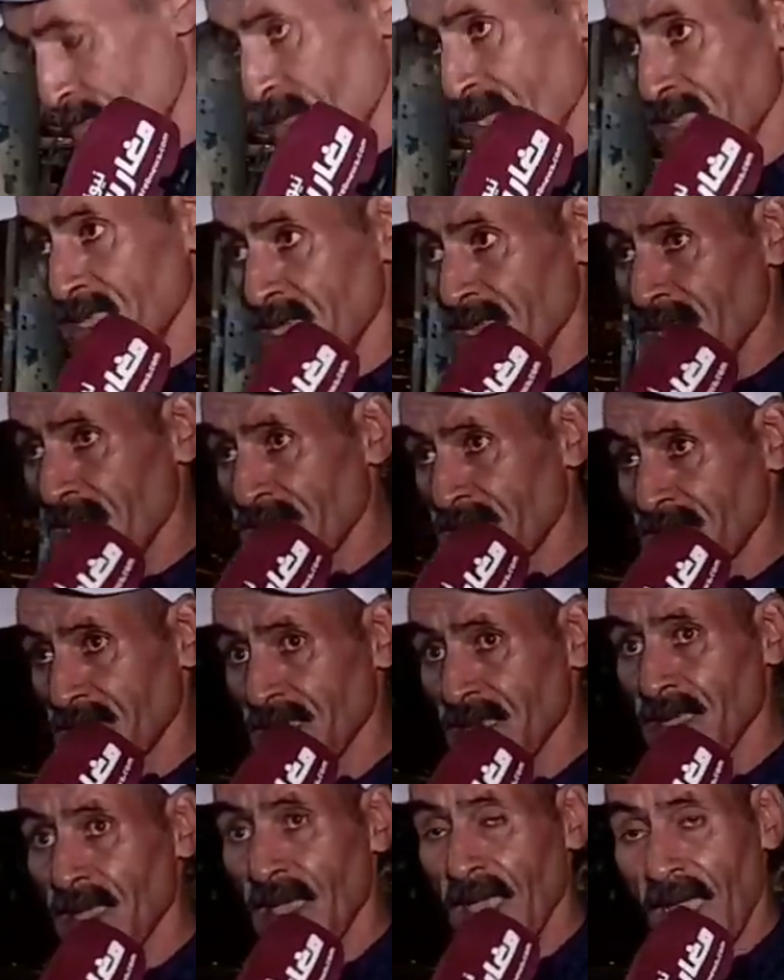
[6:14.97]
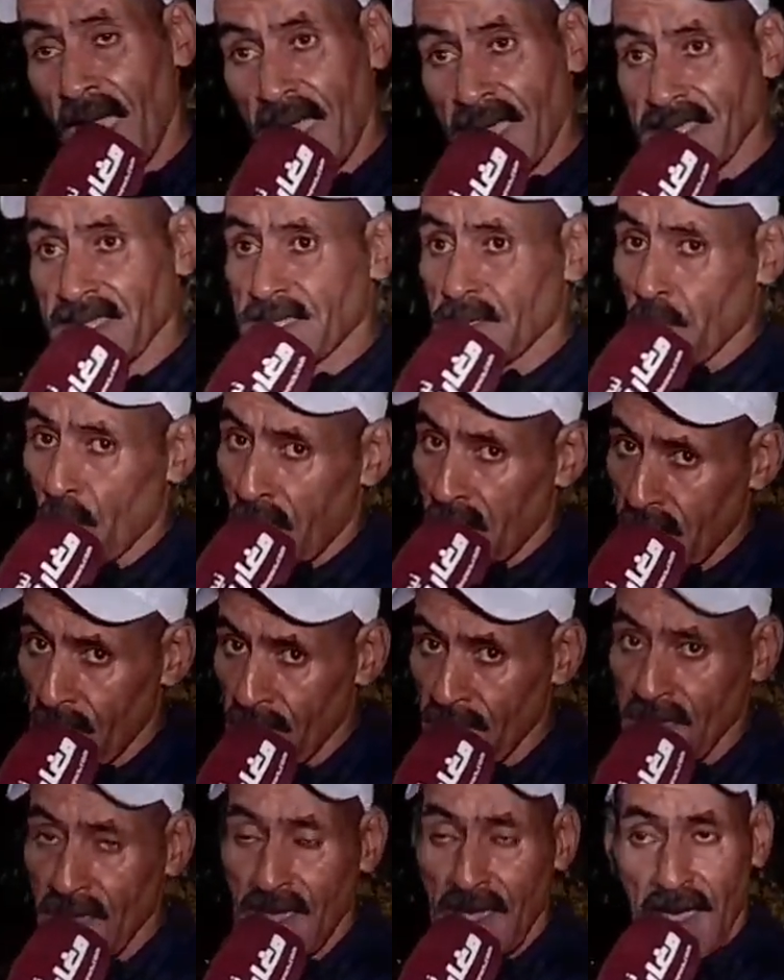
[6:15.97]
مدينه حد
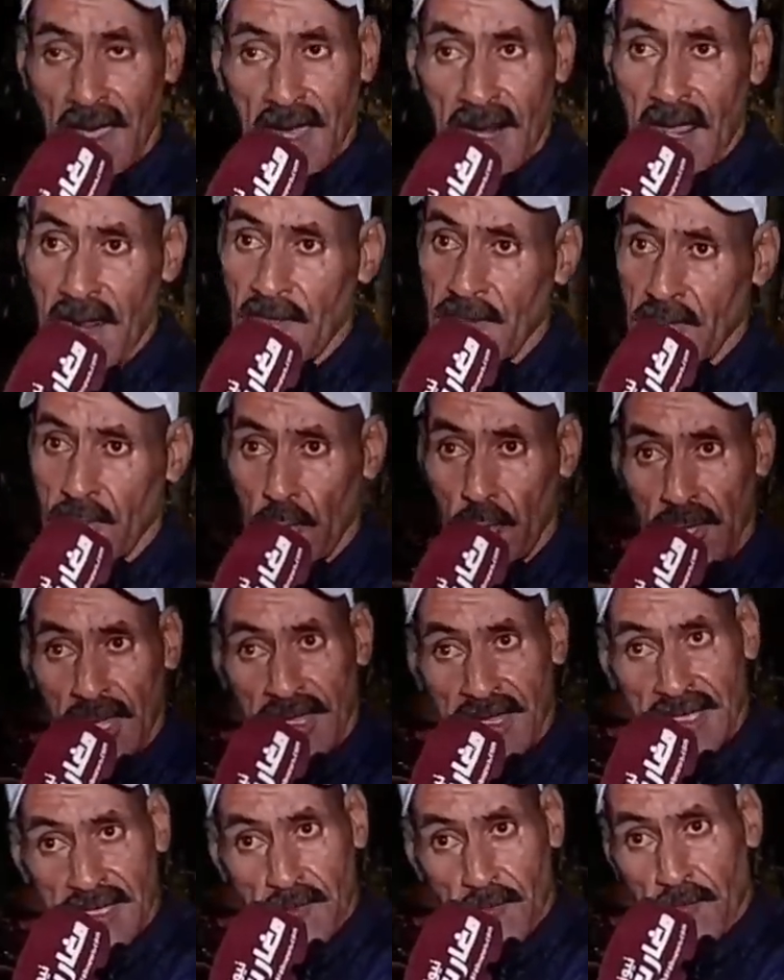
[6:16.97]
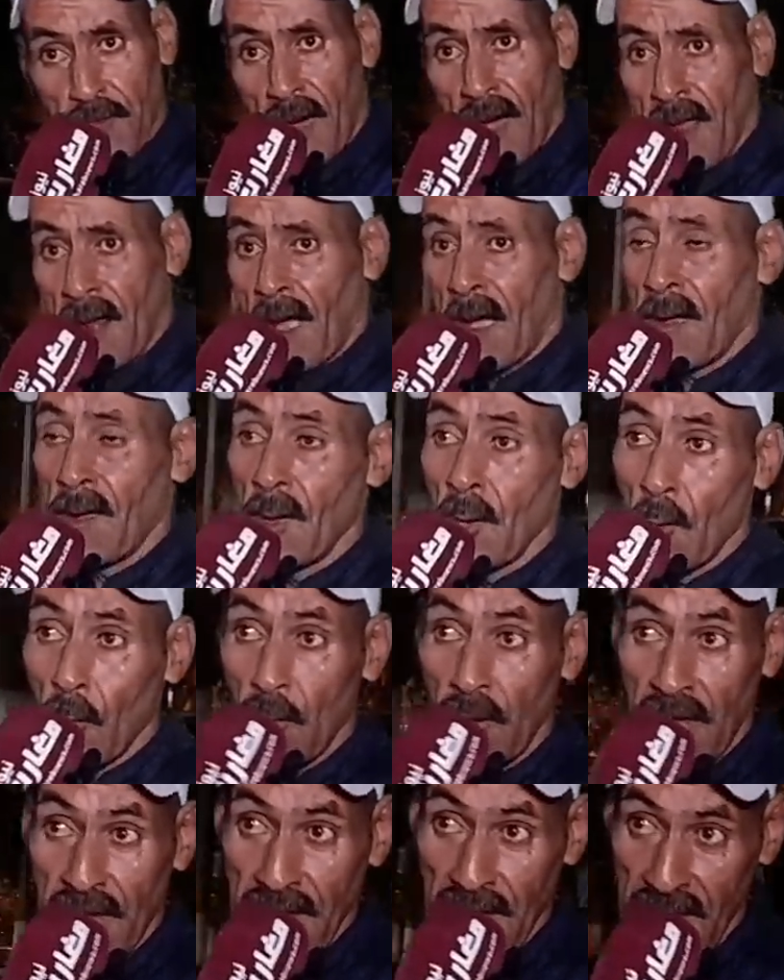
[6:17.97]
سوالم راه المجهودات الجباره
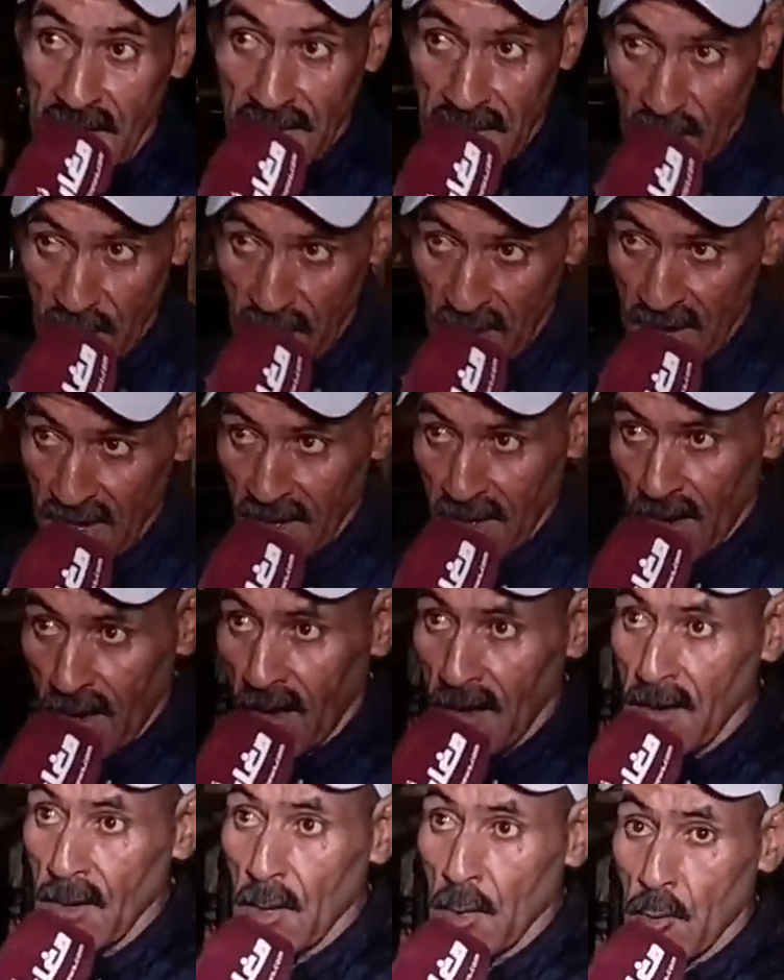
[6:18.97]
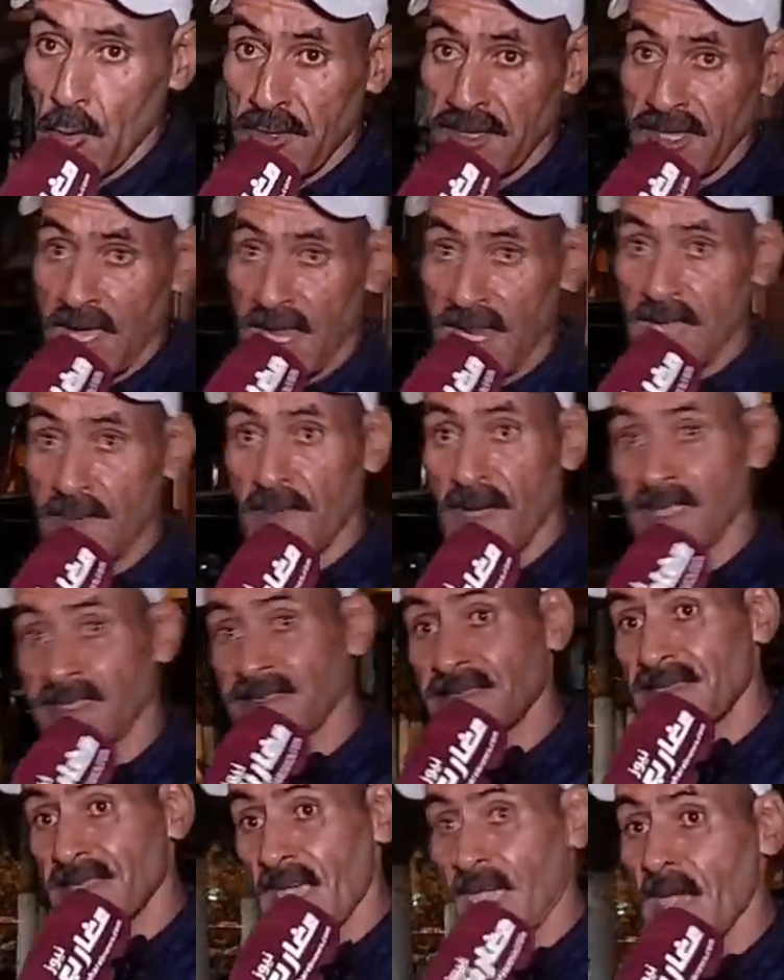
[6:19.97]
العناية الفائقة والتعليمات
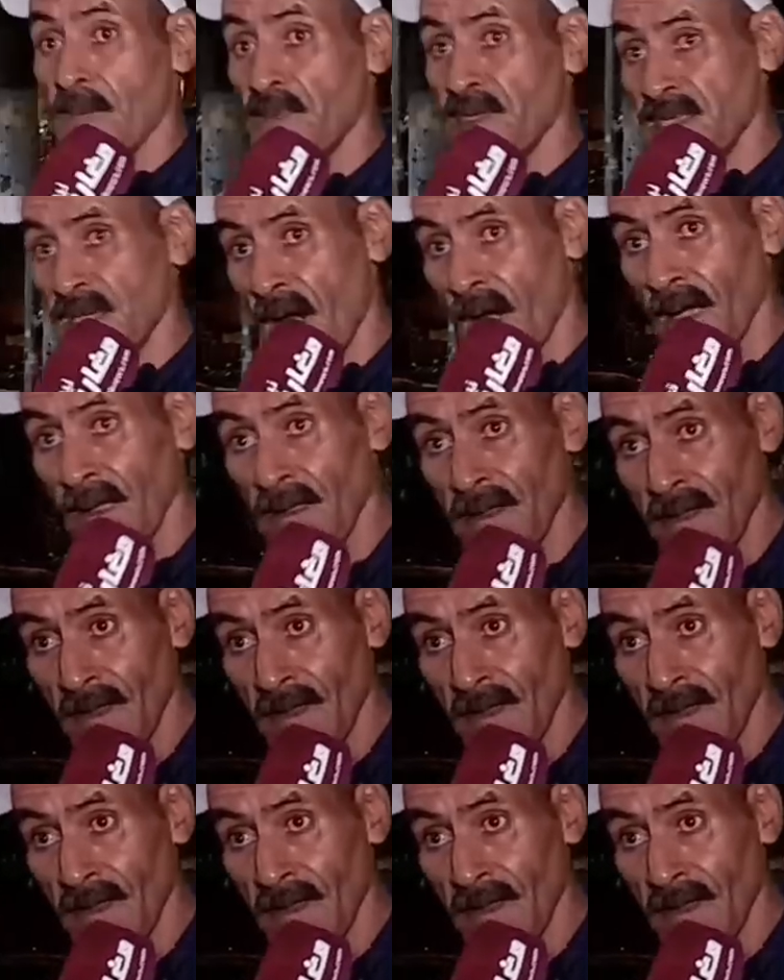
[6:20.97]
السامية